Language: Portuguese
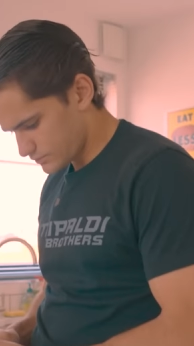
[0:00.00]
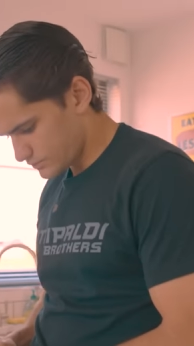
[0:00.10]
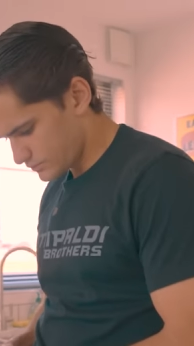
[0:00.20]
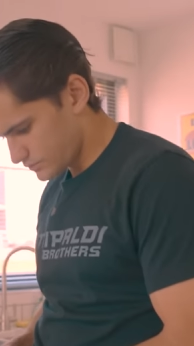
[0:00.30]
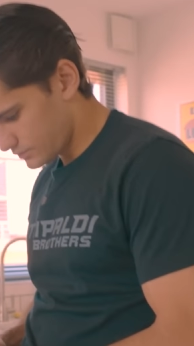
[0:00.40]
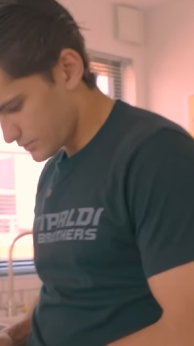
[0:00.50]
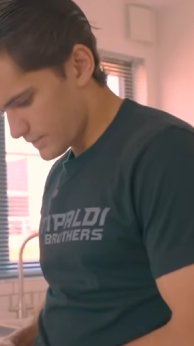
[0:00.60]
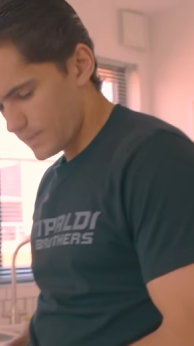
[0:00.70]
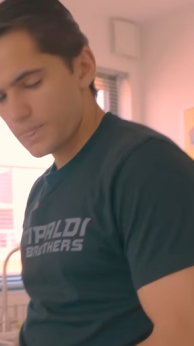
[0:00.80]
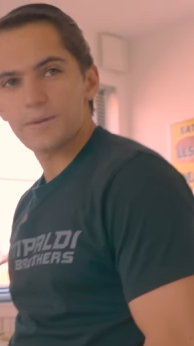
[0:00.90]
dia.
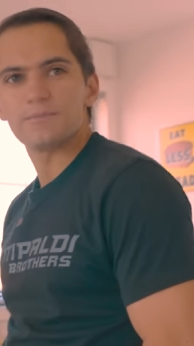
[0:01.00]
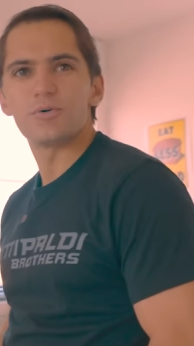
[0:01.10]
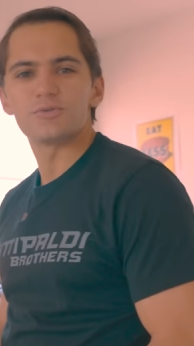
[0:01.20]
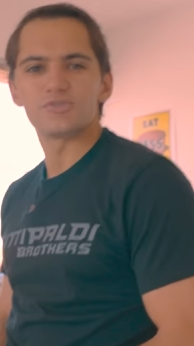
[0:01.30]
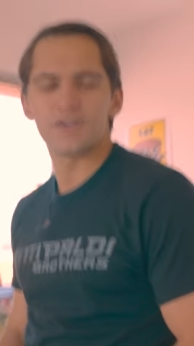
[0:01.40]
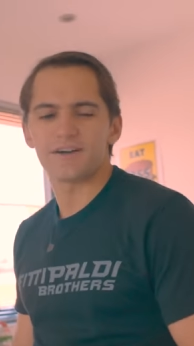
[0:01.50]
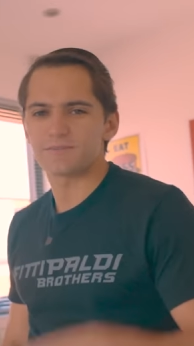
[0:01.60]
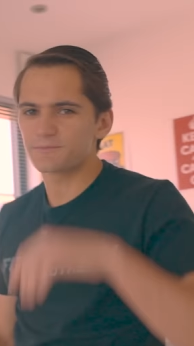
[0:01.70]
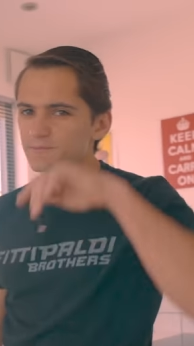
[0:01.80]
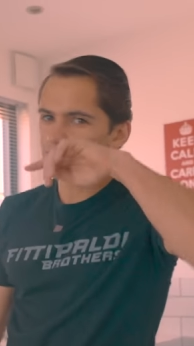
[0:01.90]
Bom
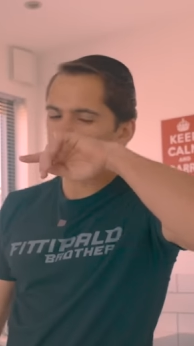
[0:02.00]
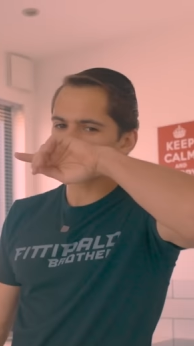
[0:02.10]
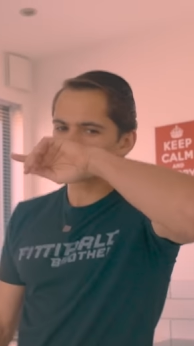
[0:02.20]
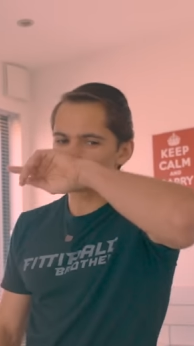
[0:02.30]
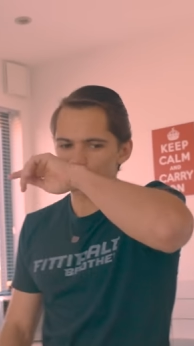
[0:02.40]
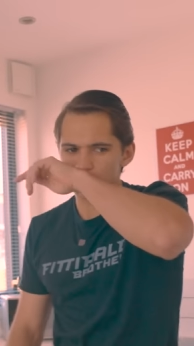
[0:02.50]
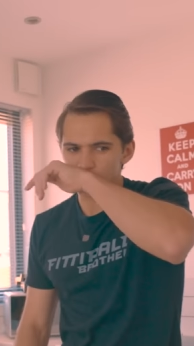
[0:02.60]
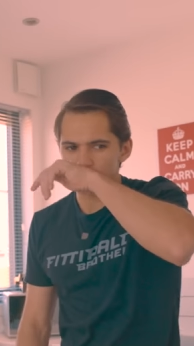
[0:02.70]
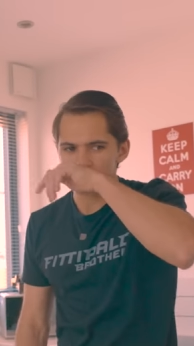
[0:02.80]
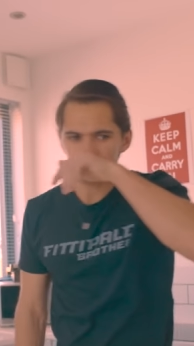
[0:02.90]
dia fazer a
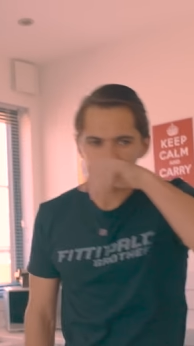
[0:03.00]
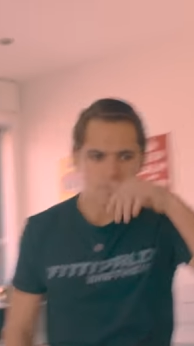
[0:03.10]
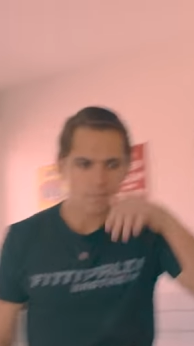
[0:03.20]
barba ou não? Eu